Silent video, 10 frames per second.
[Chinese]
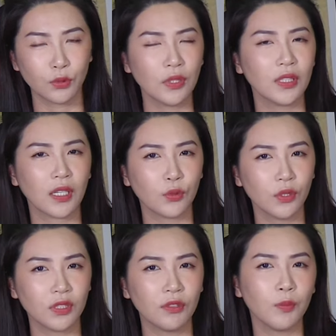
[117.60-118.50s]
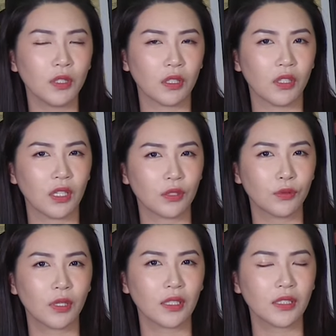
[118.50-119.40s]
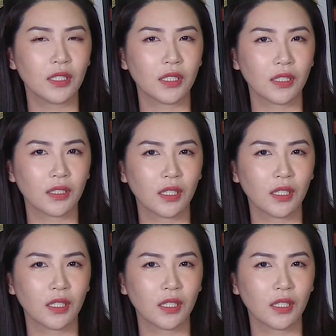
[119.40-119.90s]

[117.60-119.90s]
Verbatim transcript: 呃，所以呢，很多新闻报道哈说，哎，这个人